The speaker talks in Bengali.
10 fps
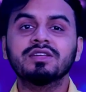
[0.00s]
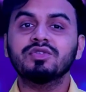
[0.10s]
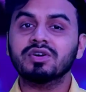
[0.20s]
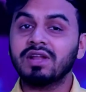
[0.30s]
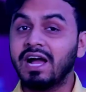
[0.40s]

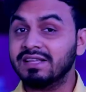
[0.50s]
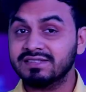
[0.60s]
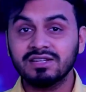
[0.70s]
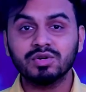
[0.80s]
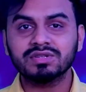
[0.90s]
কিন্তু এখন
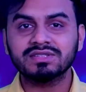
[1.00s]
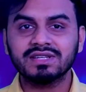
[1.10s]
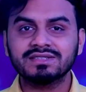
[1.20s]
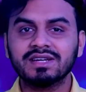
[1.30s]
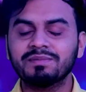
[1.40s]
হাসিল হতে
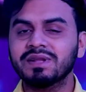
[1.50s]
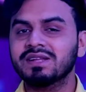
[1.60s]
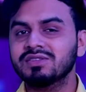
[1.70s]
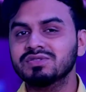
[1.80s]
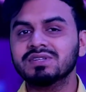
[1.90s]
যাচ্ছে আপনারা
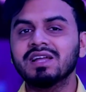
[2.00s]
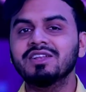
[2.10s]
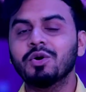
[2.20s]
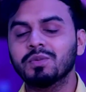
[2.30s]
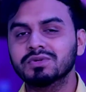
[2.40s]
কিন্তু
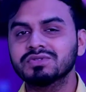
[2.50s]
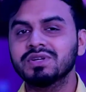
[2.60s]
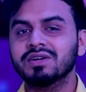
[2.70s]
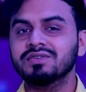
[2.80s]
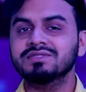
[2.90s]
চাইলে
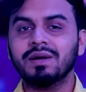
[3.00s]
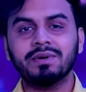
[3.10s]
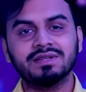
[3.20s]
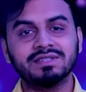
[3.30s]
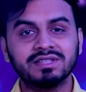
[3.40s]
অবশ্যই এখন
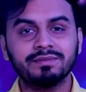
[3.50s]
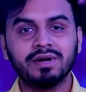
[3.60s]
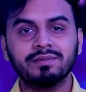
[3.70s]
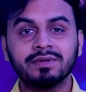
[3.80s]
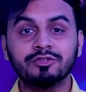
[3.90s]
জাপানে যেতে
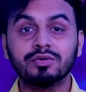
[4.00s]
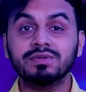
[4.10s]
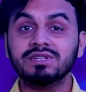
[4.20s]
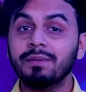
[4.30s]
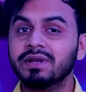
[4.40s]
পারবেন
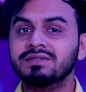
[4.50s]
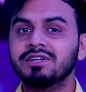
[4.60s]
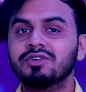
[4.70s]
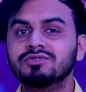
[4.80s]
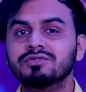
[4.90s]
তবে জাপানে
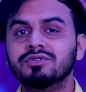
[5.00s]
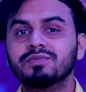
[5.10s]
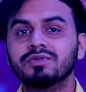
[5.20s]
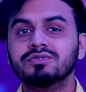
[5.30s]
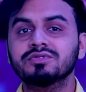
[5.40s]
যাওয়ার জন্য
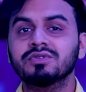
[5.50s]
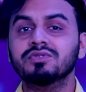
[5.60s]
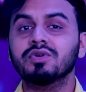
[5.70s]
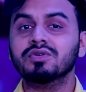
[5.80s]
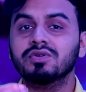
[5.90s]
প্রয়োজন
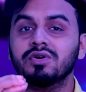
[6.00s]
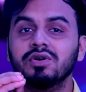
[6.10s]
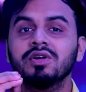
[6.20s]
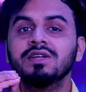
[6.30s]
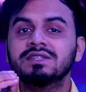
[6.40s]
দক্ষ
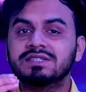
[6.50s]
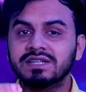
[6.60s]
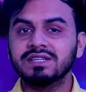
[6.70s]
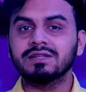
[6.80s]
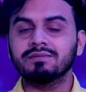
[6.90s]

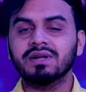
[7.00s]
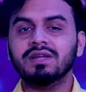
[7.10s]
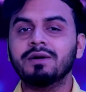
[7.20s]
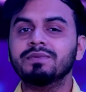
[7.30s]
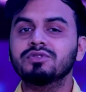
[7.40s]
ট্রেনিং
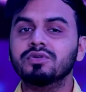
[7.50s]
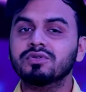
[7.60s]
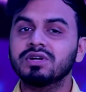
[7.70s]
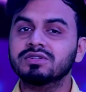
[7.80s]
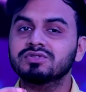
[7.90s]
মানে আপনি
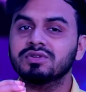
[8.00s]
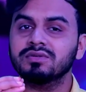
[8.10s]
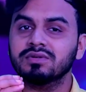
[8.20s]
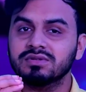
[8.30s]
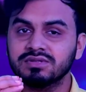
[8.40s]
দক্ষ একজন
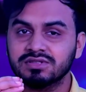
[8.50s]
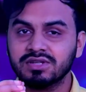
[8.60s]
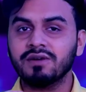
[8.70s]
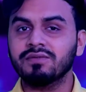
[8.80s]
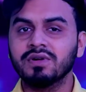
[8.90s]

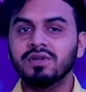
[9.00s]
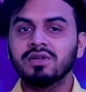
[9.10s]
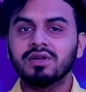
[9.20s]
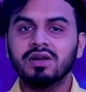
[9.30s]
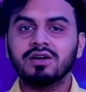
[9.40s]
স্টাফ
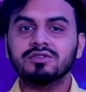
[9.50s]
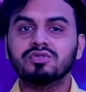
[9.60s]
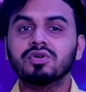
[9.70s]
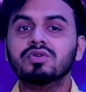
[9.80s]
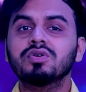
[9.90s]

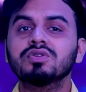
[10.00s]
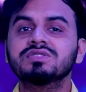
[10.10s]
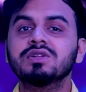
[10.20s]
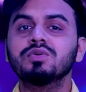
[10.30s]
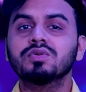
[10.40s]
দক্ষ
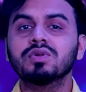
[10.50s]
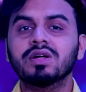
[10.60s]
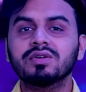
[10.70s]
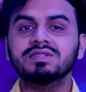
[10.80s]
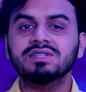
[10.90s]
যে
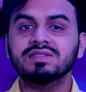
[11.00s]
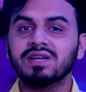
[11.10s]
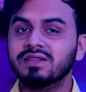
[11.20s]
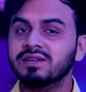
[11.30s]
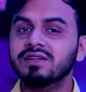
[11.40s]
লোকগুলা রয়েছেন
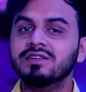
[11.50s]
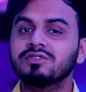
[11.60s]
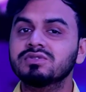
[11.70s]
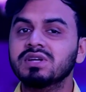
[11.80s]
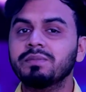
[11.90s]
তাদেরকে
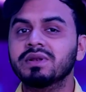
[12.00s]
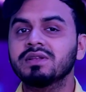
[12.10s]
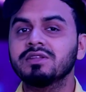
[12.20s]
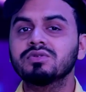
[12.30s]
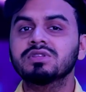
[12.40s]
কিন্তু
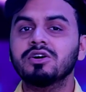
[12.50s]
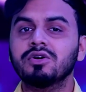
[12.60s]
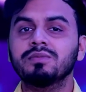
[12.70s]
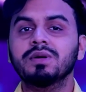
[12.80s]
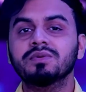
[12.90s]
জাপানে নিয়োগ
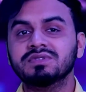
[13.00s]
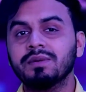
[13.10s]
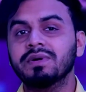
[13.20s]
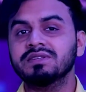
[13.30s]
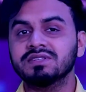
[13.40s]
দেওয়া হবে এবং
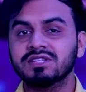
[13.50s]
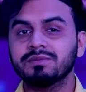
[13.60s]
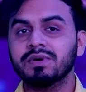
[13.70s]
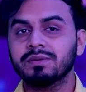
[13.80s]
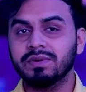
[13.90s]
জাপানে
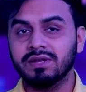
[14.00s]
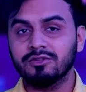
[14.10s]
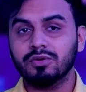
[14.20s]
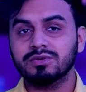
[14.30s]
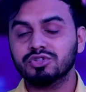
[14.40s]
যেতে পারবেন
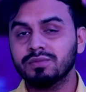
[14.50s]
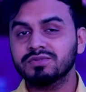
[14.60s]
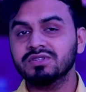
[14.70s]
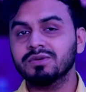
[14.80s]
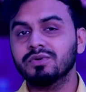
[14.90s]
তবে
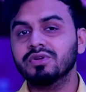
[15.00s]
সবচেয়ে